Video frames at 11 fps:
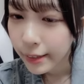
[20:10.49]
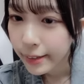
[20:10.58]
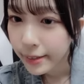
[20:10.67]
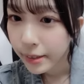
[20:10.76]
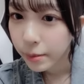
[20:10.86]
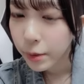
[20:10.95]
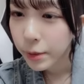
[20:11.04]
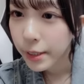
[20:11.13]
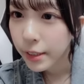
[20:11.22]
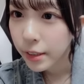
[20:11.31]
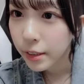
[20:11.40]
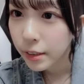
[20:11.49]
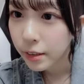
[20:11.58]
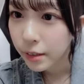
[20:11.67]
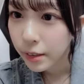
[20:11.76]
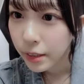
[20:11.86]
ひつまぶし
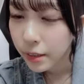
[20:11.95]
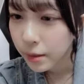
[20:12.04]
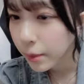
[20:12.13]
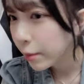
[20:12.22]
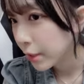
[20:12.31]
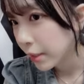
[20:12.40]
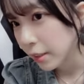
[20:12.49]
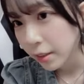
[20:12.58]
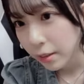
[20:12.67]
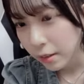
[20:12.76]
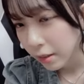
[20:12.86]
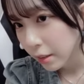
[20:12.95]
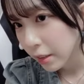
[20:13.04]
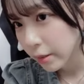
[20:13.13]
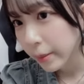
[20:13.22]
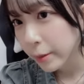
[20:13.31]
ひつまぶしひ
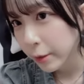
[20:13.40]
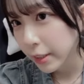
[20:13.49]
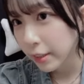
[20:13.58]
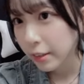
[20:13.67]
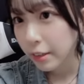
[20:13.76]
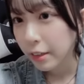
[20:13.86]
つまぶし